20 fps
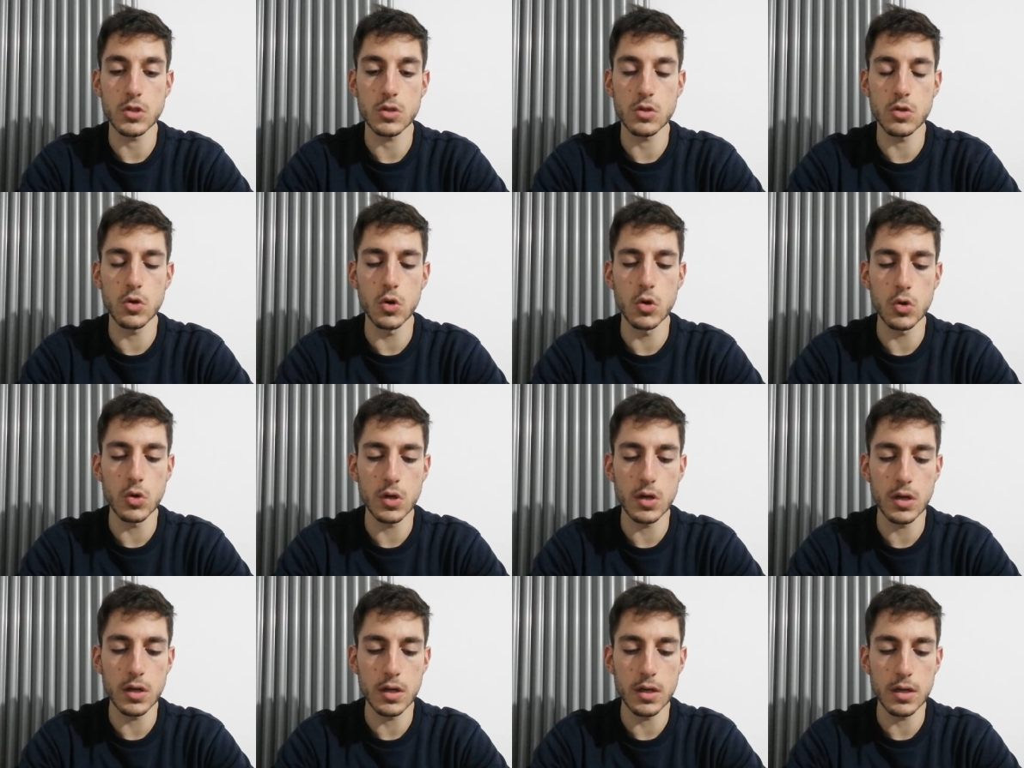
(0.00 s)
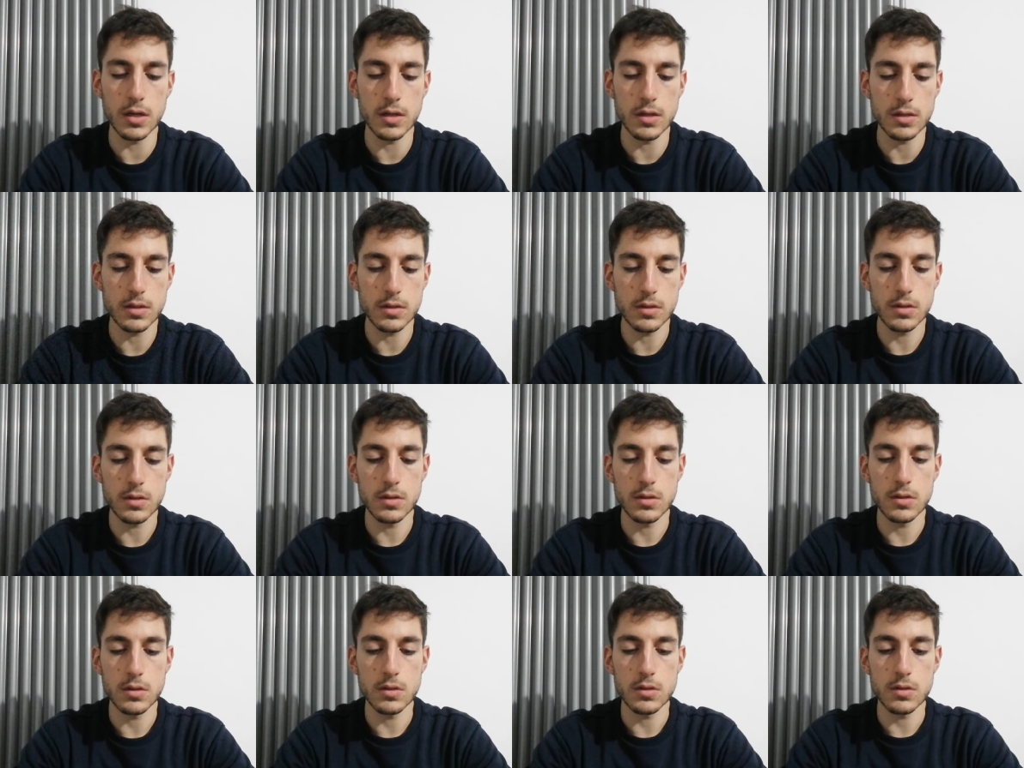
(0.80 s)
con
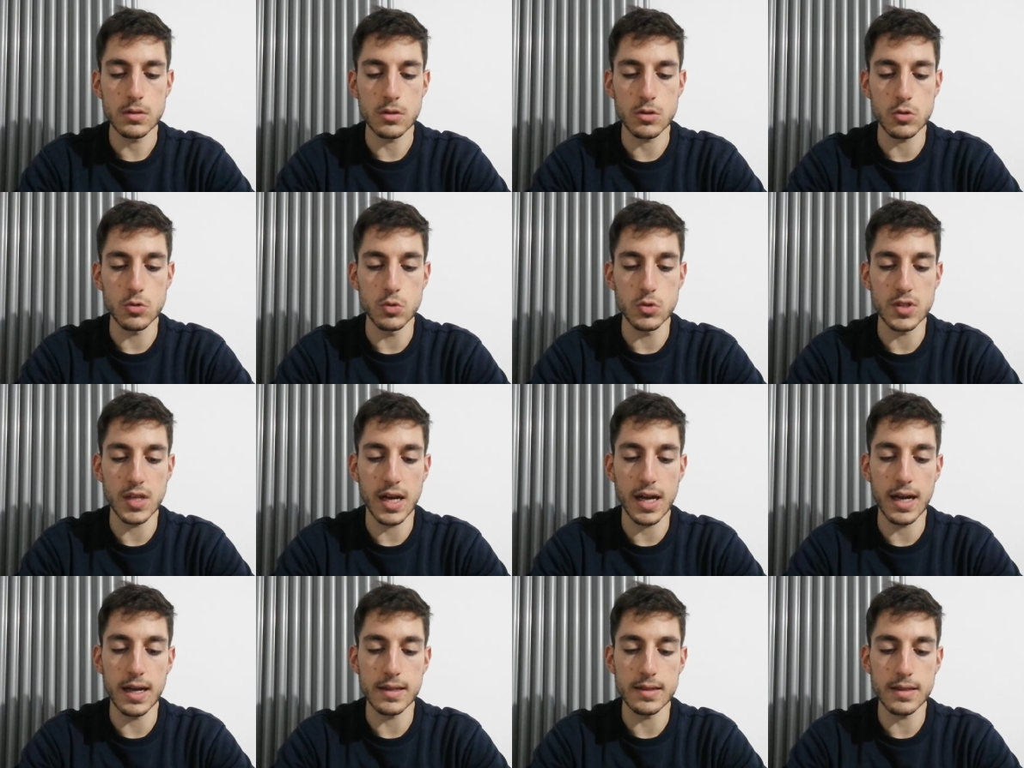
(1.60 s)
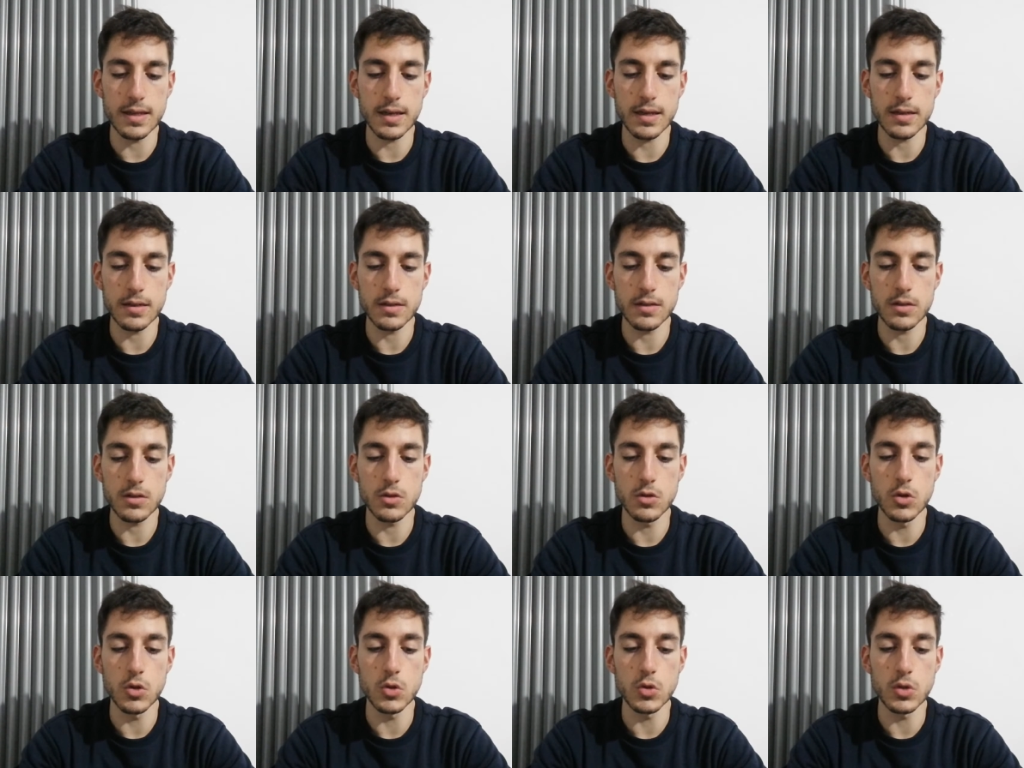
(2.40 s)
scusate
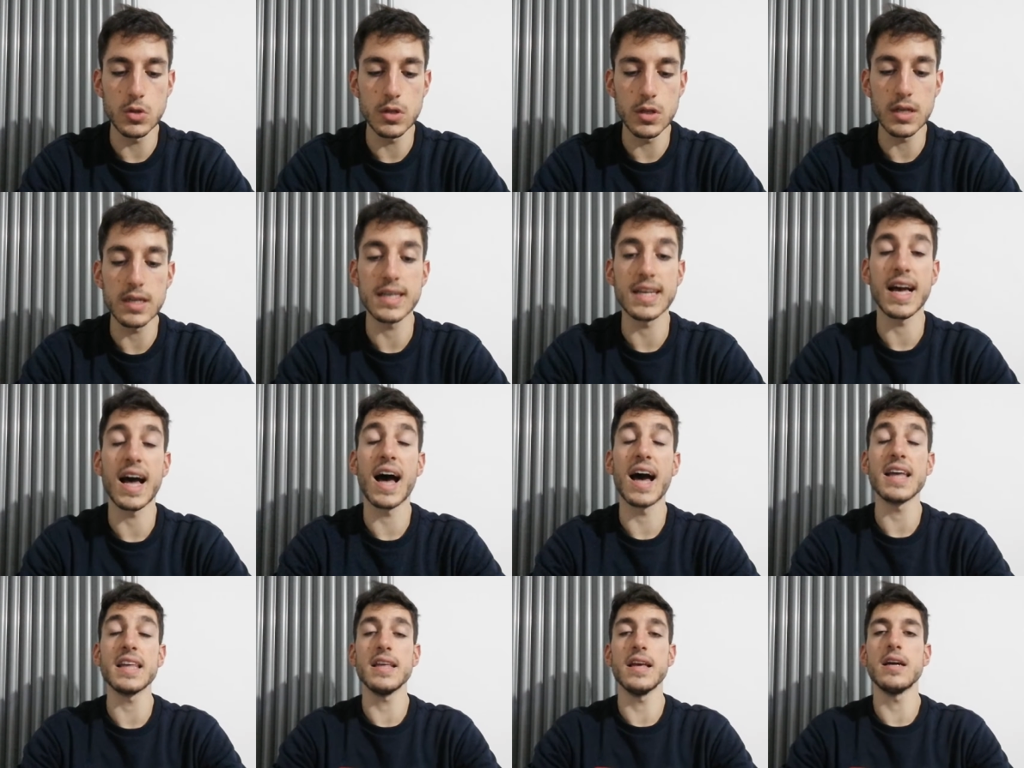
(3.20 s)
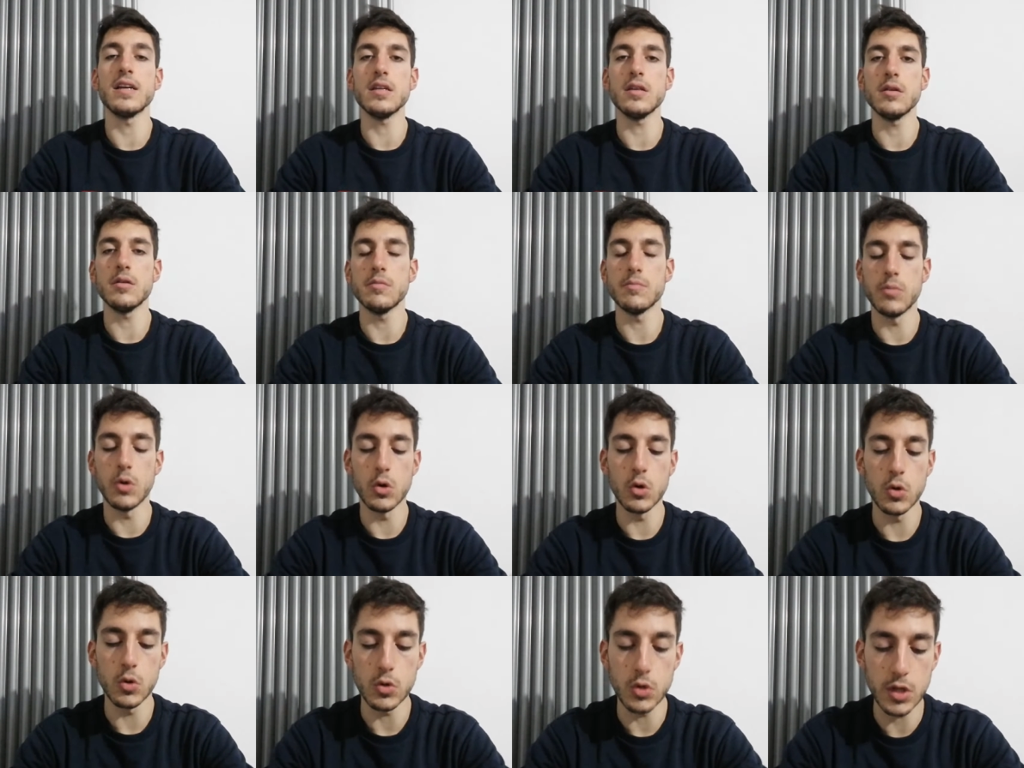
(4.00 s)
con
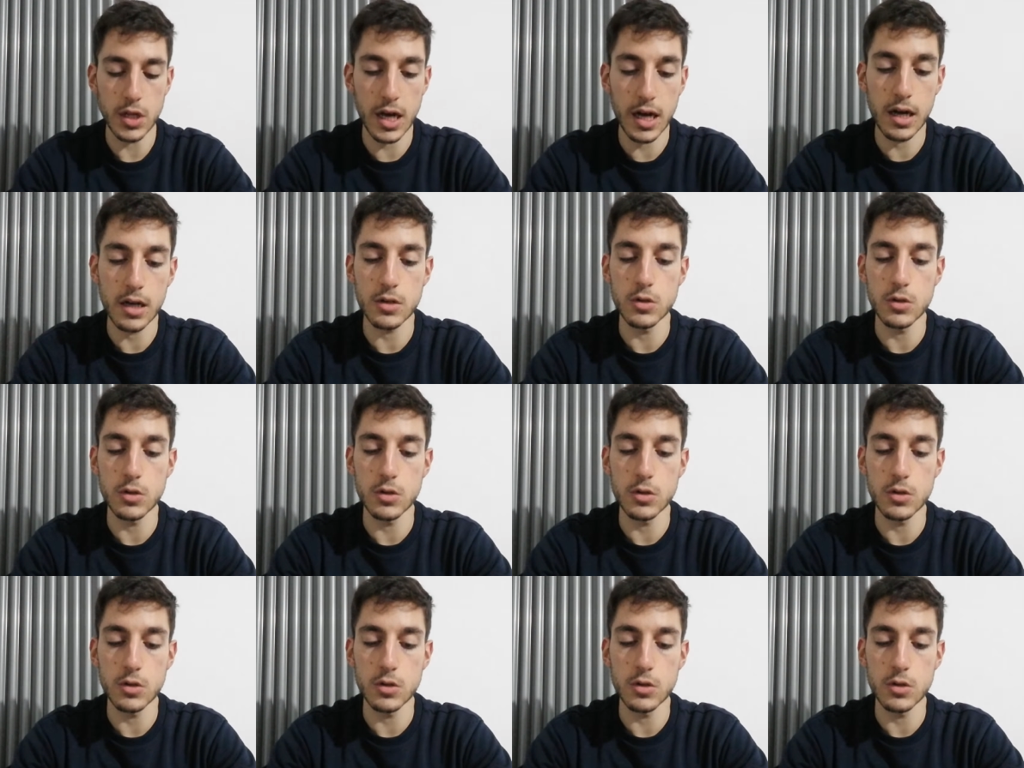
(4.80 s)
Cagliari-Bologna,